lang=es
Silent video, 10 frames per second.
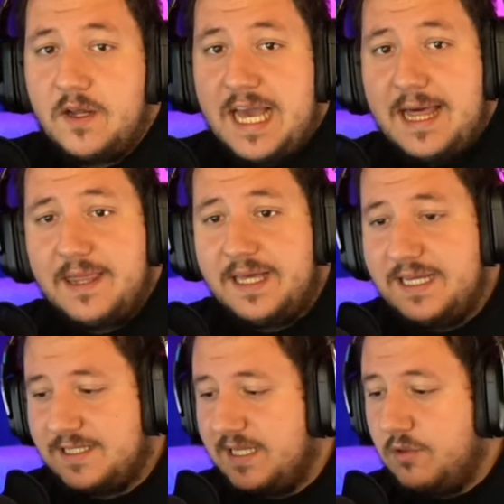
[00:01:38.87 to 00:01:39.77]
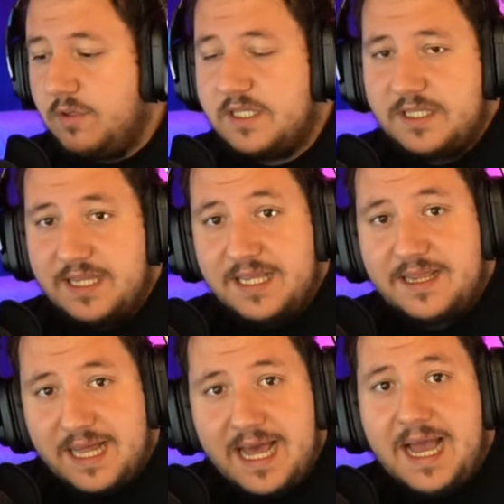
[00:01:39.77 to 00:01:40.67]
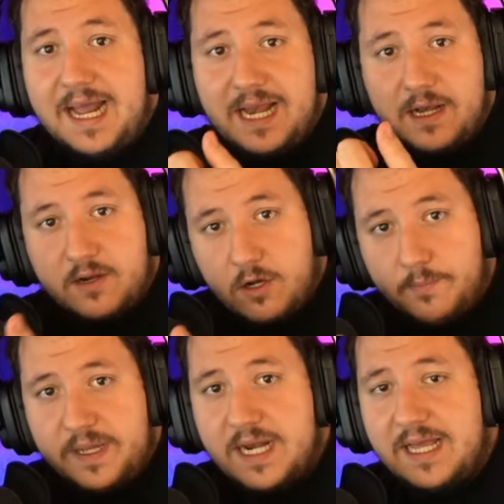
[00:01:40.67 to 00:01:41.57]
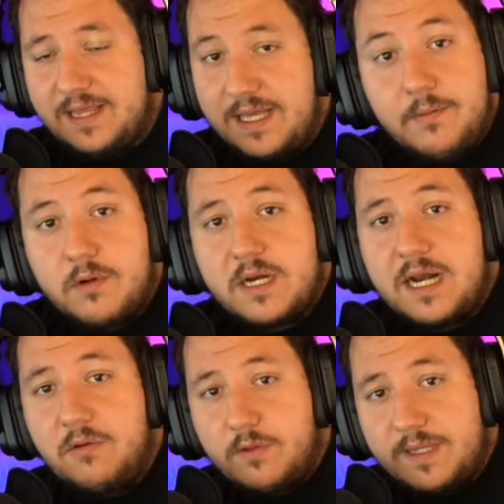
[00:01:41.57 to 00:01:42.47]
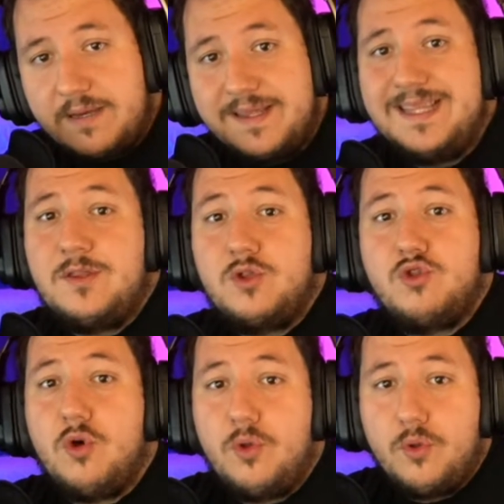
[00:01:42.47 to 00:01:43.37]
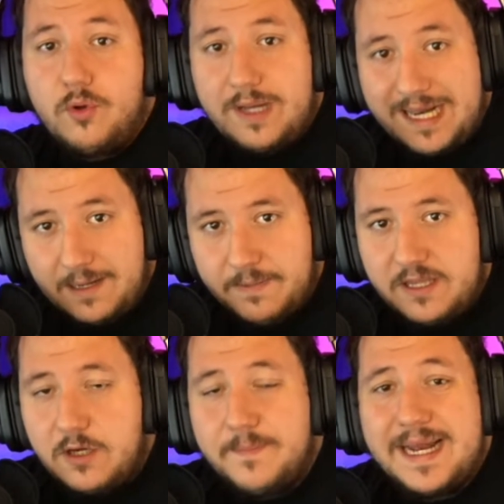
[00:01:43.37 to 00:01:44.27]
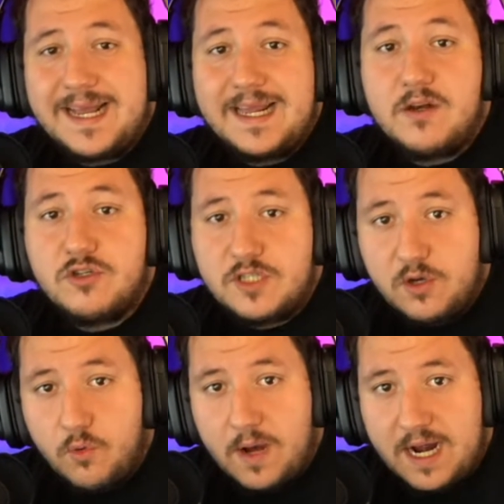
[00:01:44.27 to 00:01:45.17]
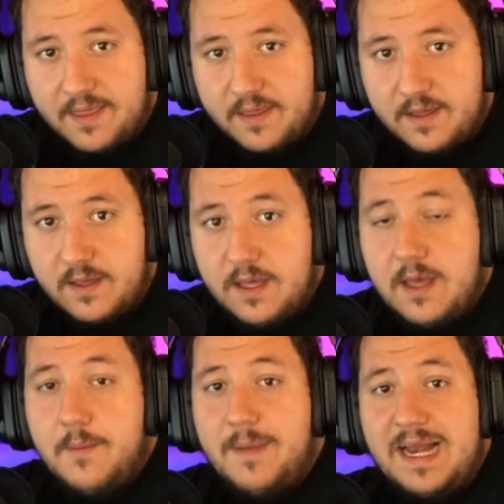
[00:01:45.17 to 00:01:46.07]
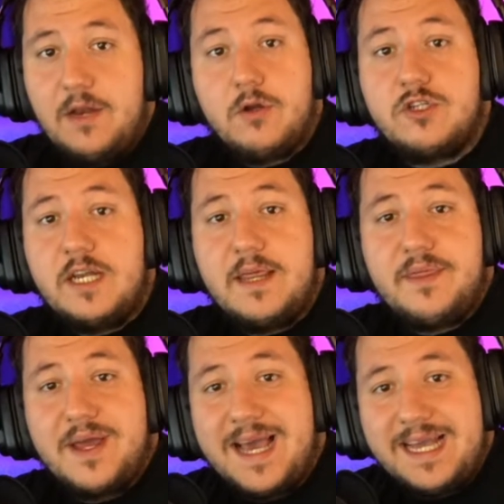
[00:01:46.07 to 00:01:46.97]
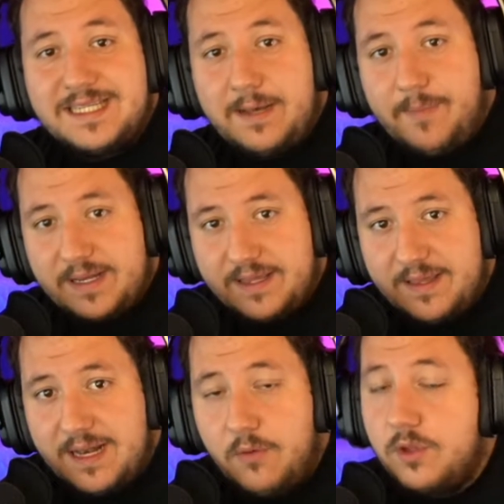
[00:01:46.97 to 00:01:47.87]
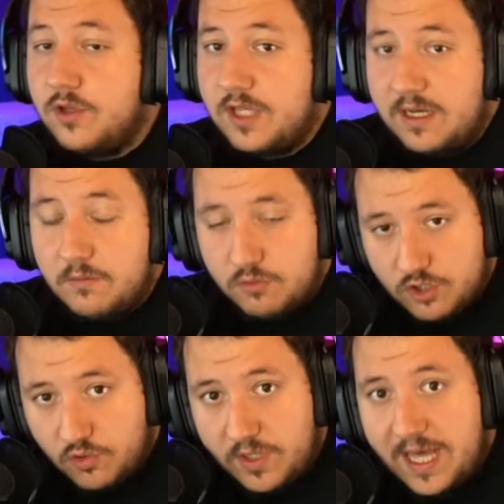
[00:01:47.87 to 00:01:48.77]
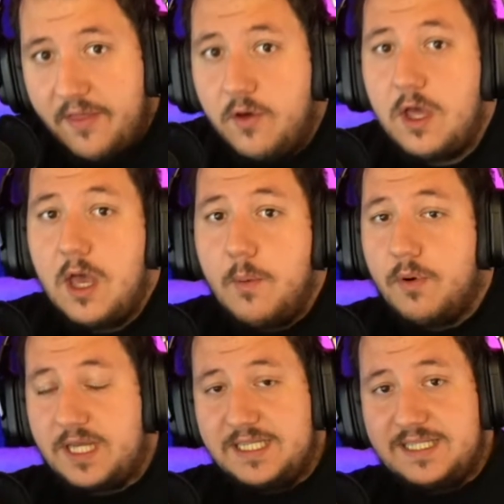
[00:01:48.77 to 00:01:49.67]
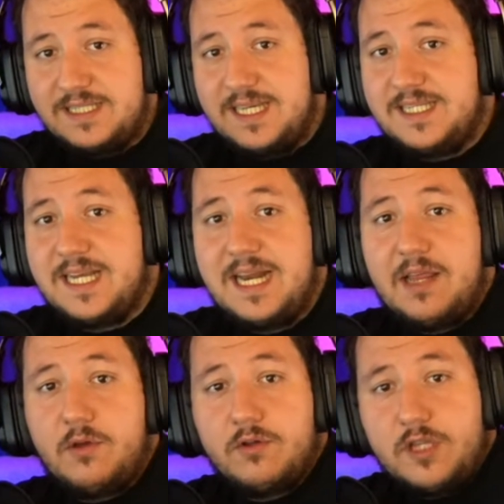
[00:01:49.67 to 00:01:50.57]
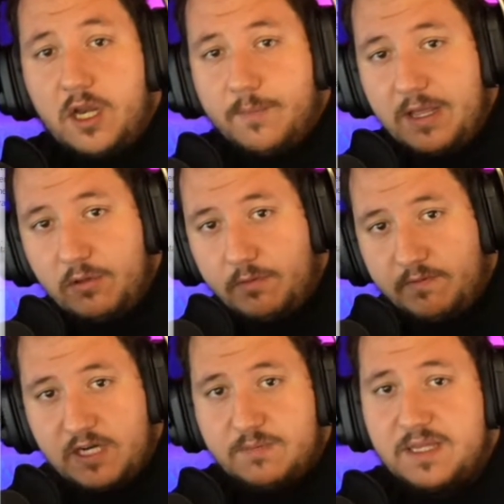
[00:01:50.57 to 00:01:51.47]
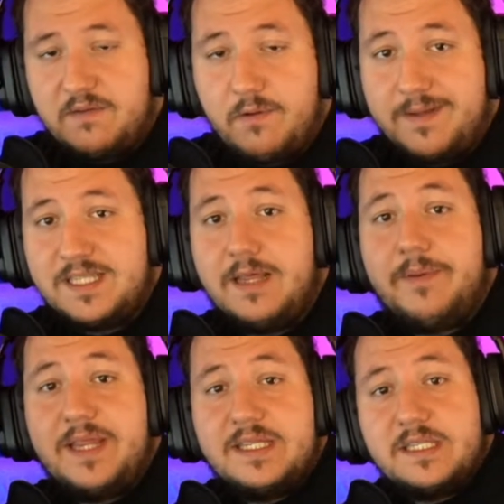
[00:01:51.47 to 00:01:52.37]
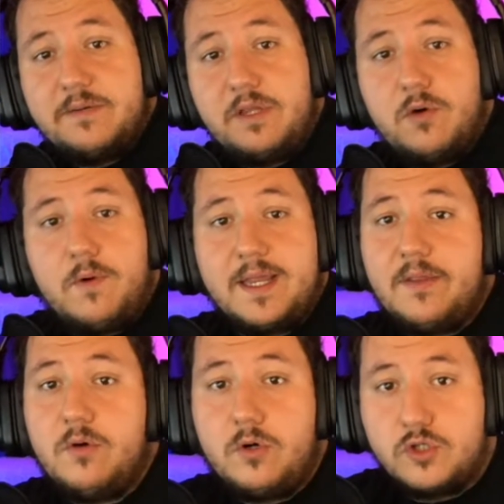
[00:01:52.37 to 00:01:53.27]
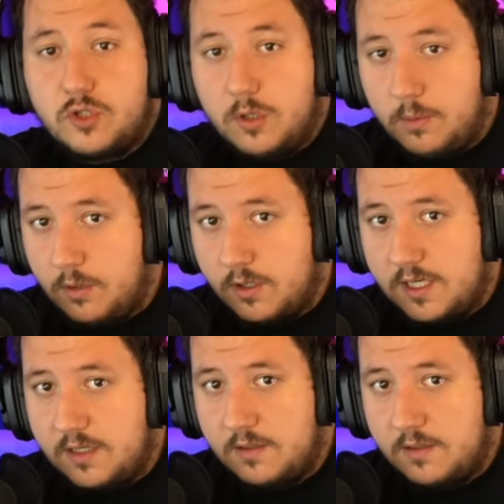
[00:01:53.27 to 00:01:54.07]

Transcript: que hace es que Twitch detectará el copyright y borrará automáticamente todo el vídeo para que no se guarde. ¿Vale? No silenciará esa parte del audio, tened mucho cuidado, porque si estáis generando contenido para YouTube o otras plataformas y dependéis de ese vídeo guardado, os lo borran.